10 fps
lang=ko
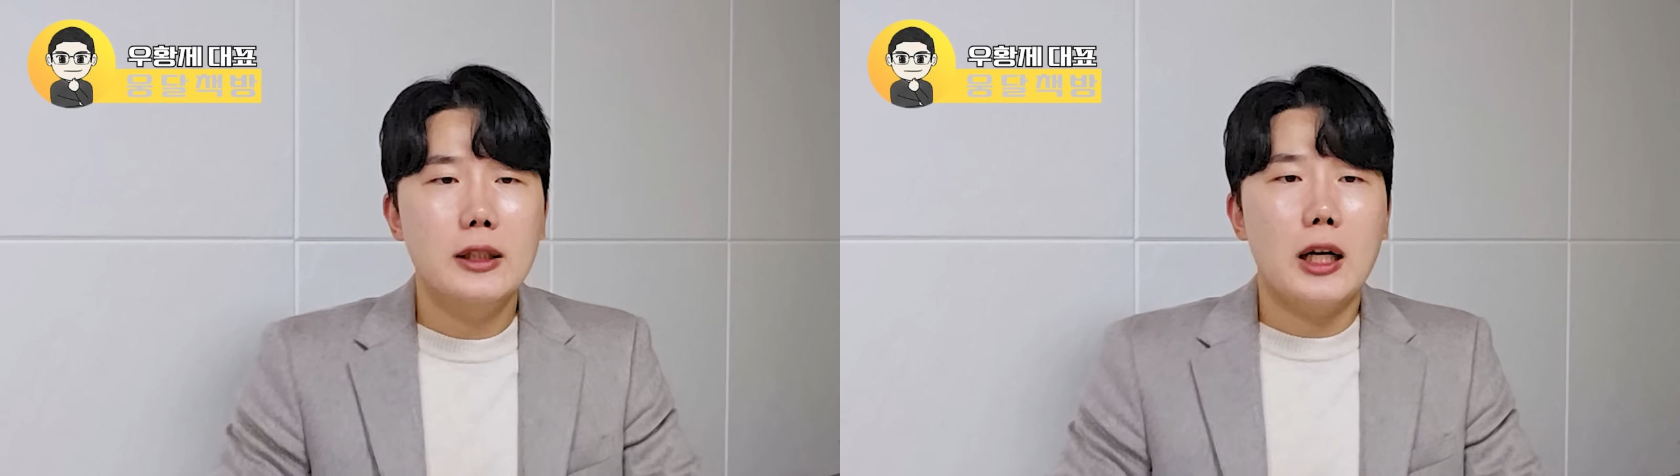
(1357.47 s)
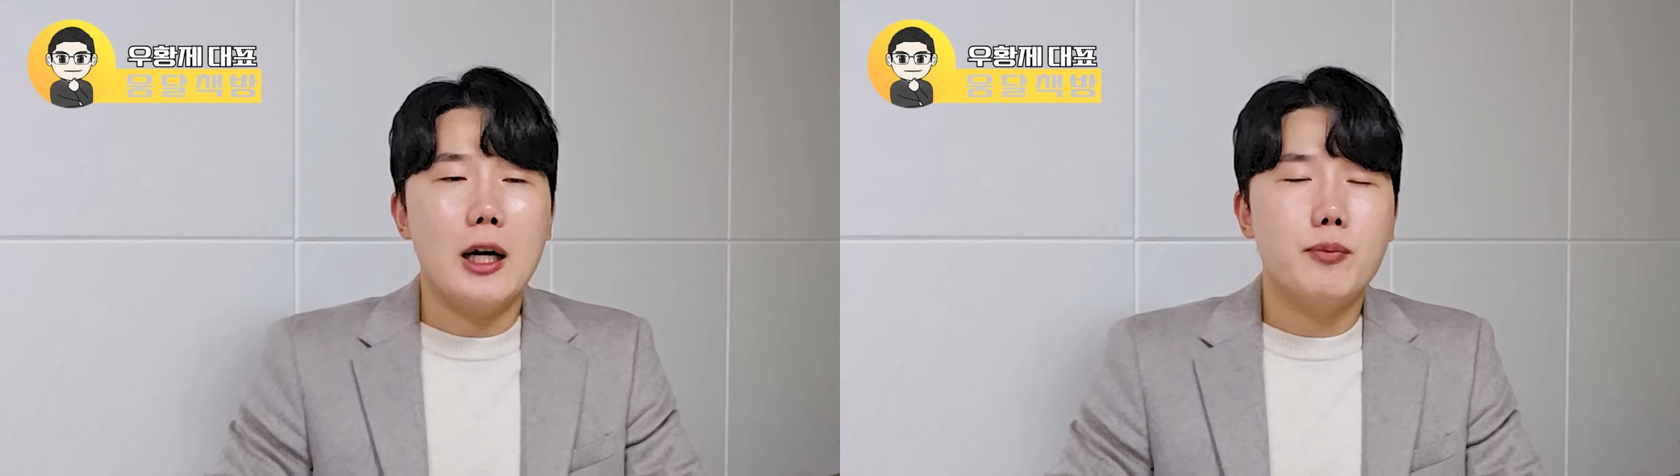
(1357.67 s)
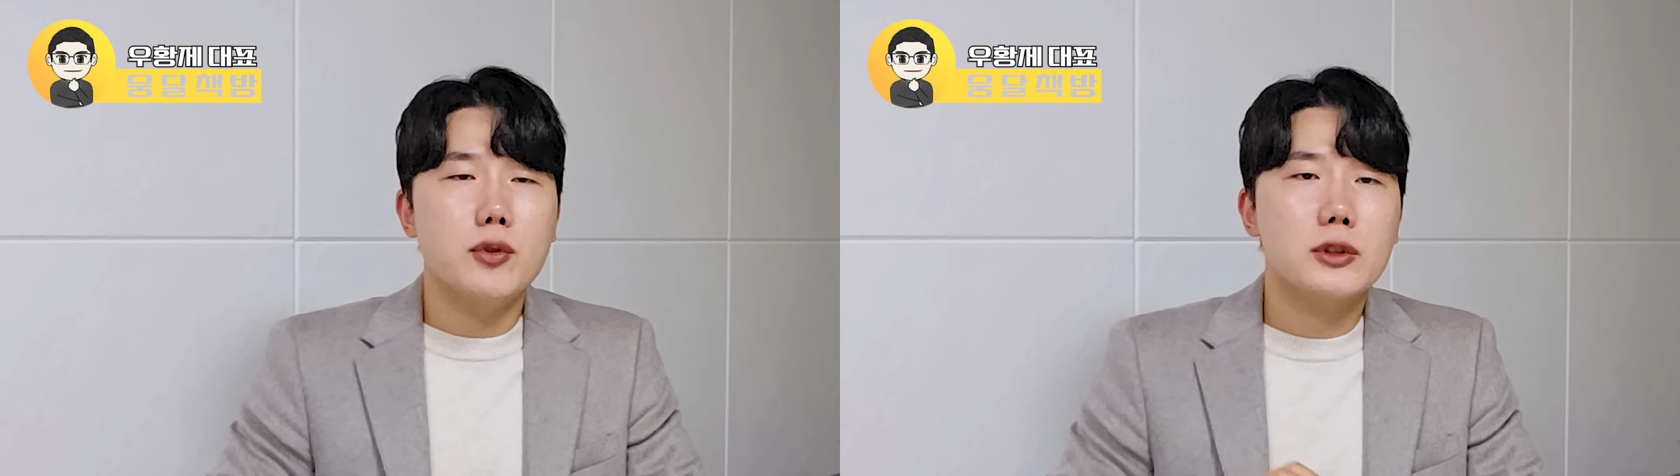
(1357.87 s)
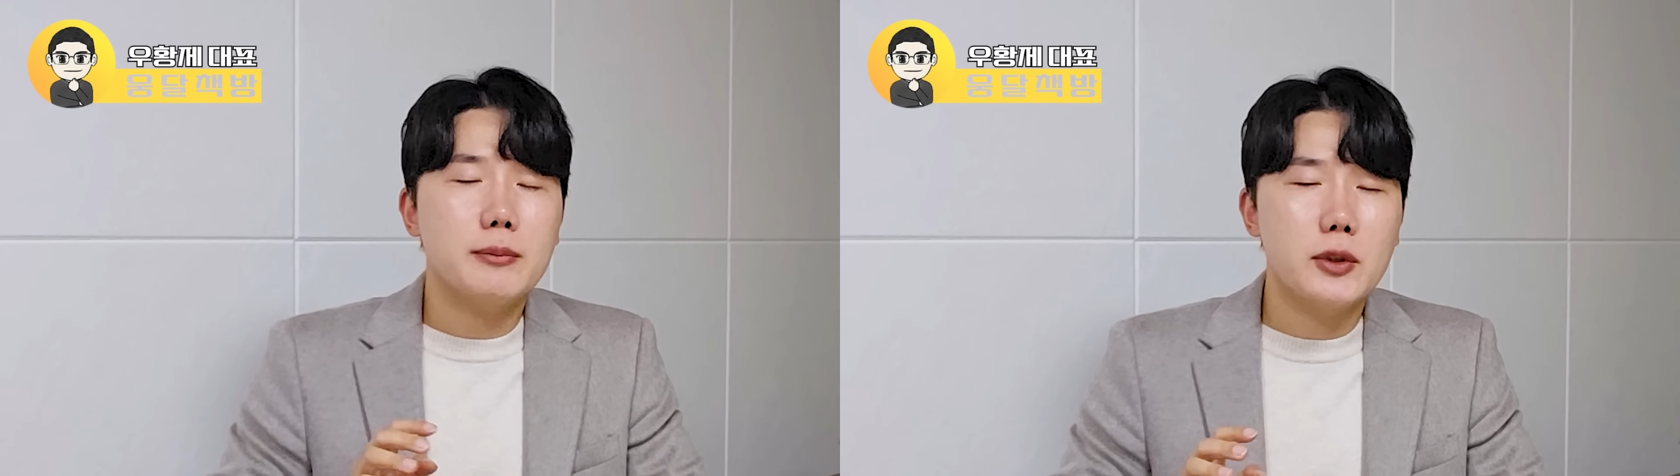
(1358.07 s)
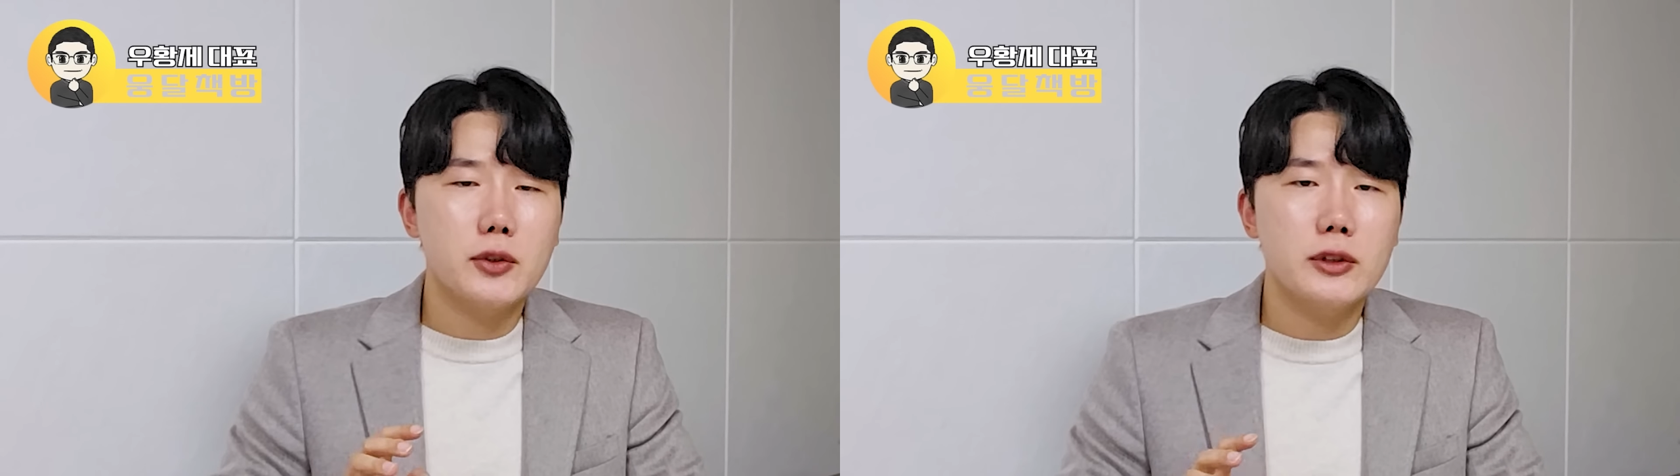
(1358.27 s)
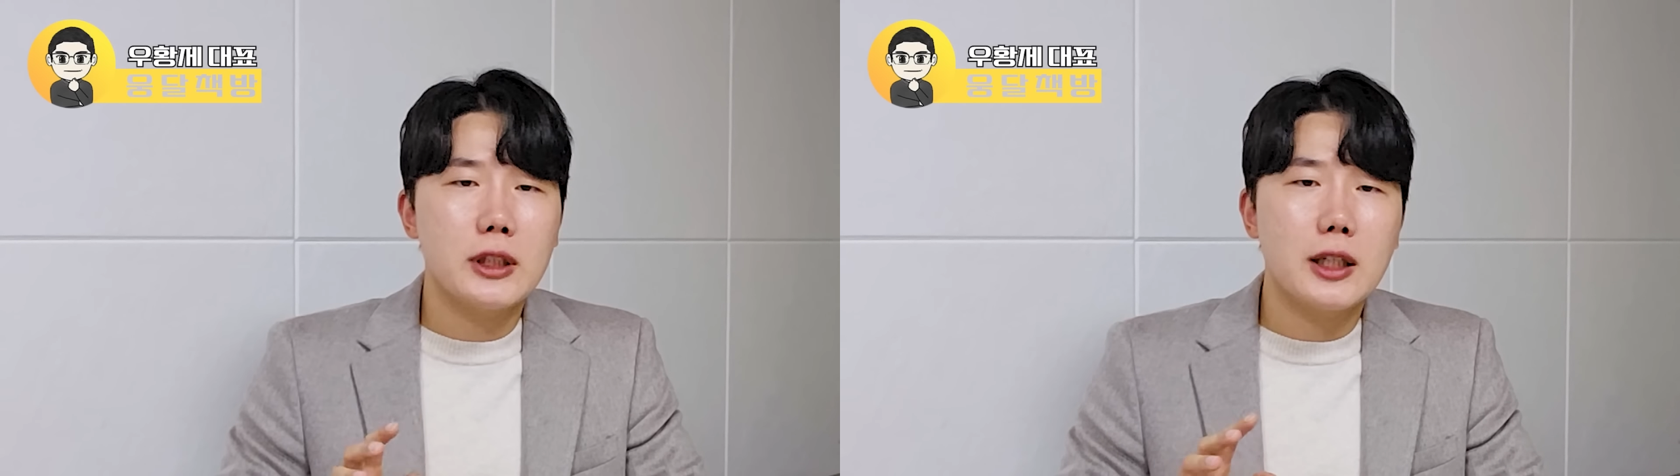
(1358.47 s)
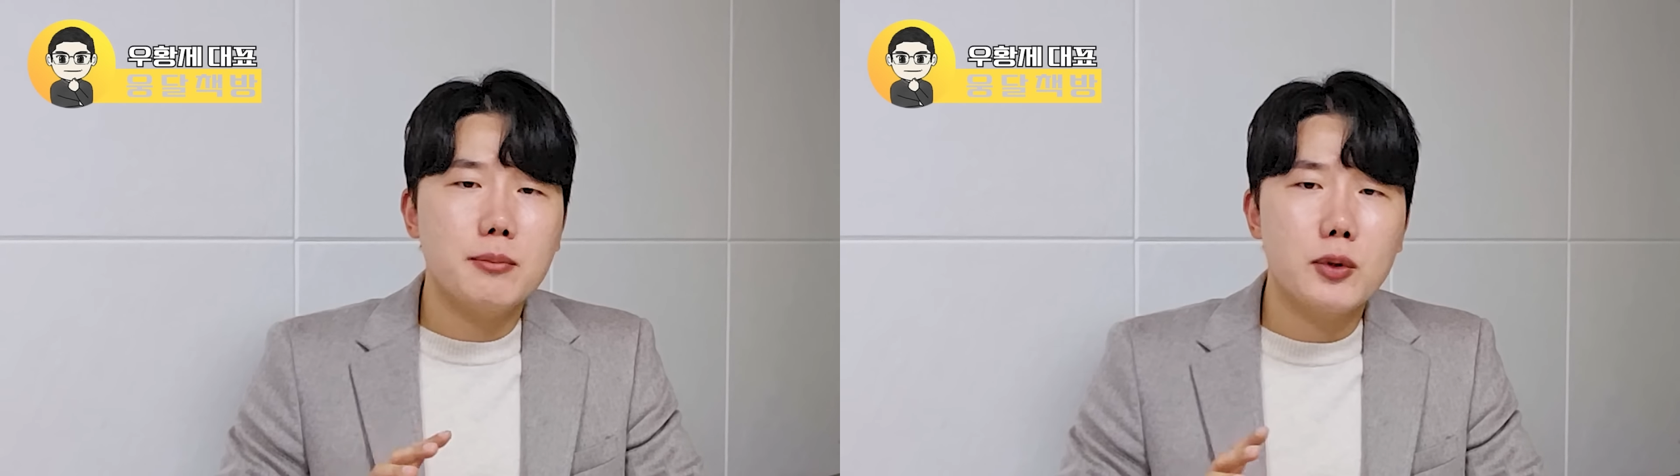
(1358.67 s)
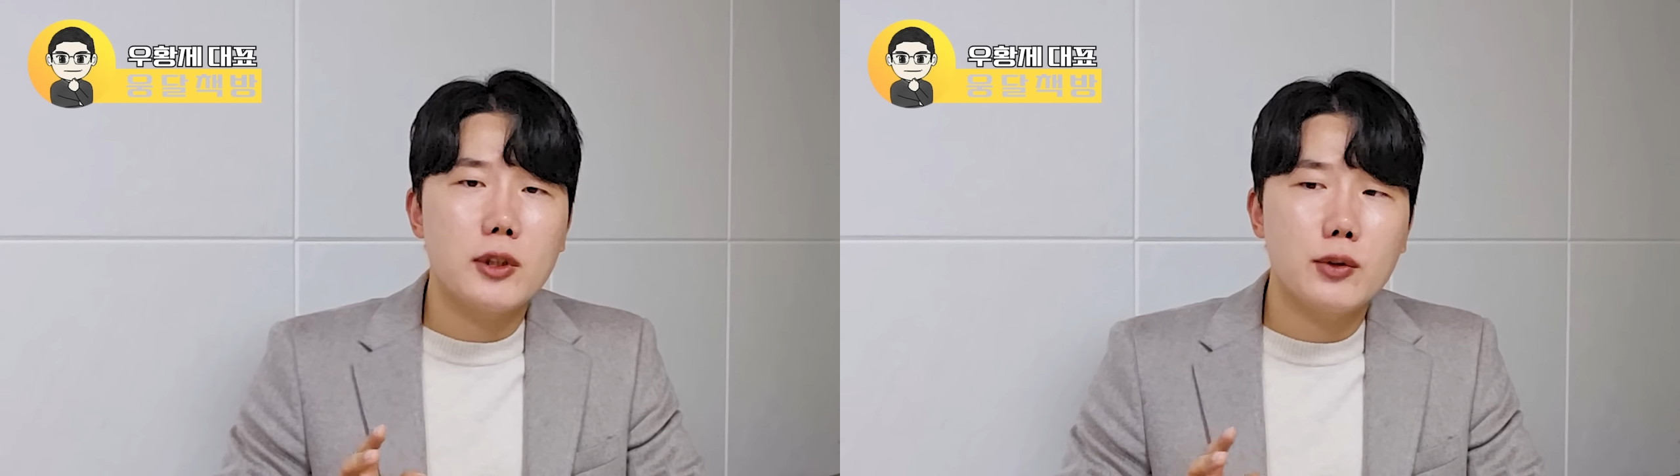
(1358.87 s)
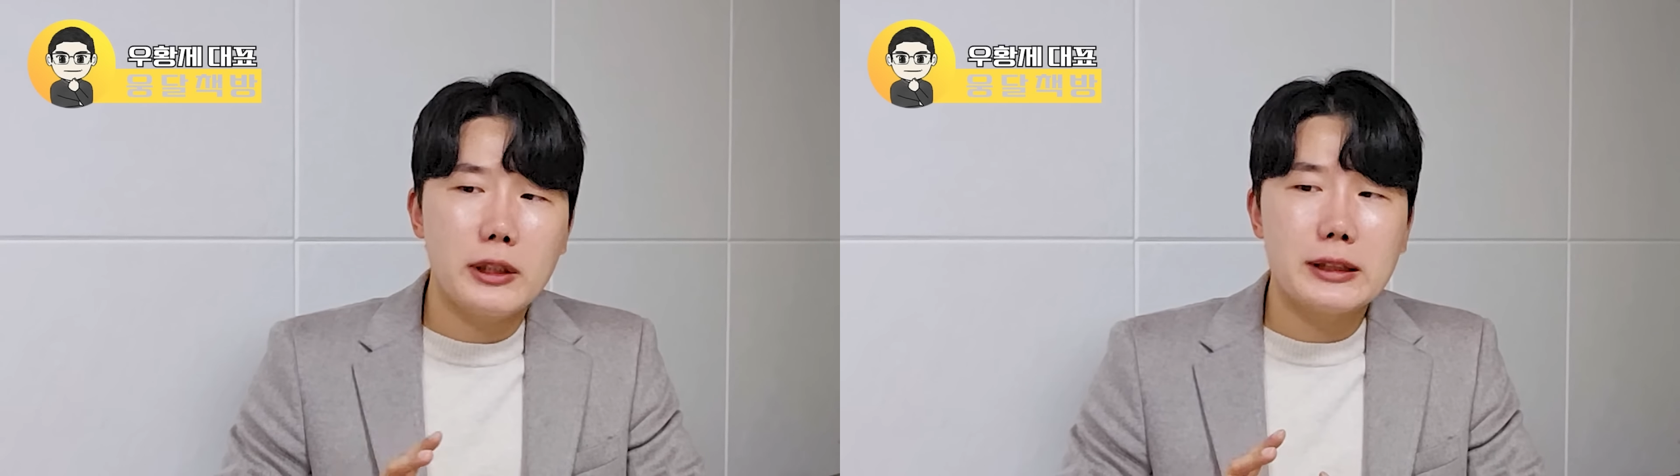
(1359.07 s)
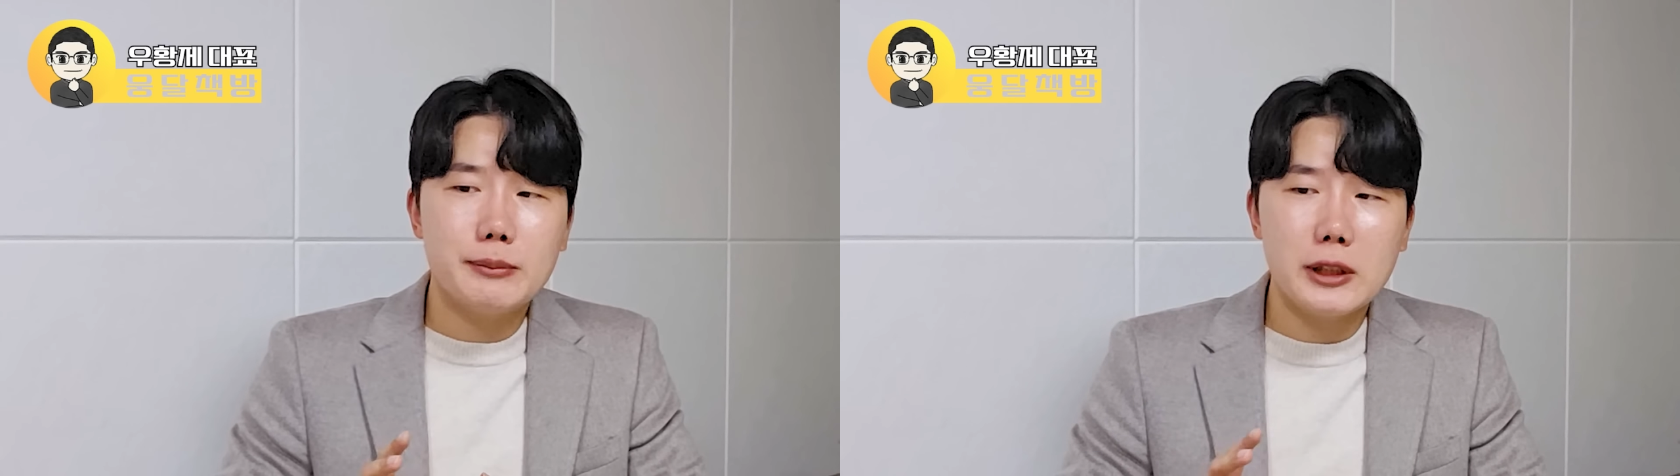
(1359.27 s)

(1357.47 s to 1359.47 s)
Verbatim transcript: 앞으로 삼성전자가 못해도 뭐 한 3,